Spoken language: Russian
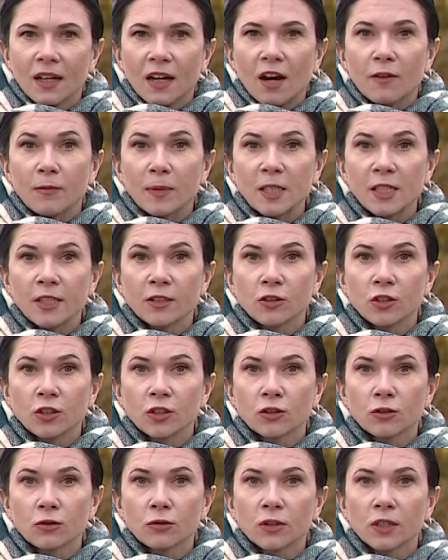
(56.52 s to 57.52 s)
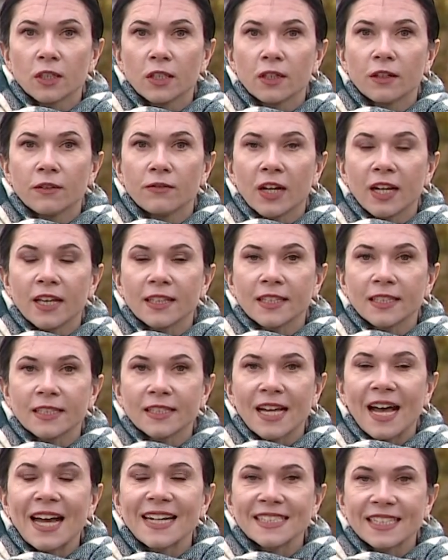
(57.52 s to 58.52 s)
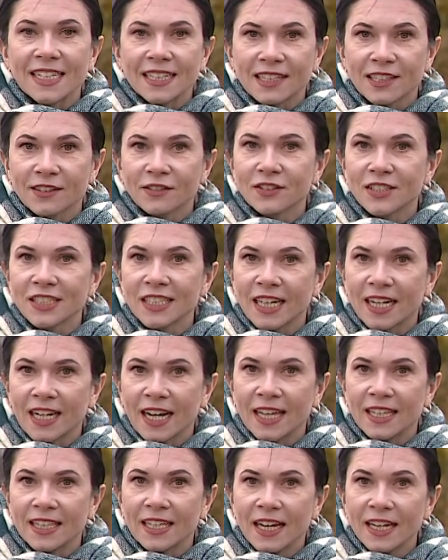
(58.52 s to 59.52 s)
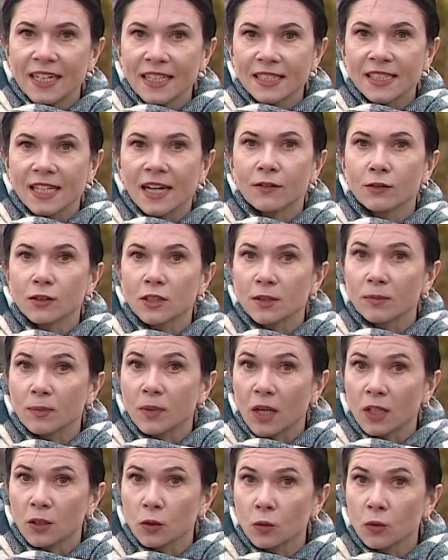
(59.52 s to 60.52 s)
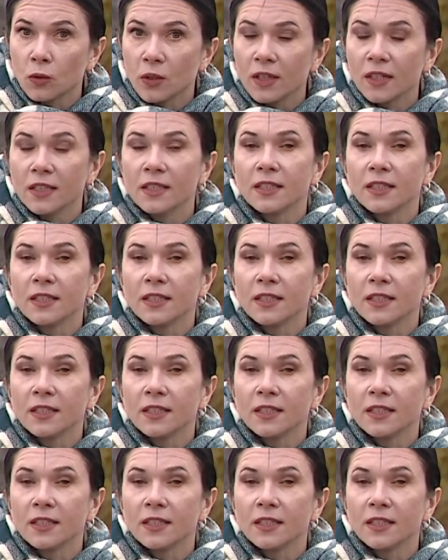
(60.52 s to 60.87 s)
А в последующие сутки вероятность осадков сохраняется, а вот температура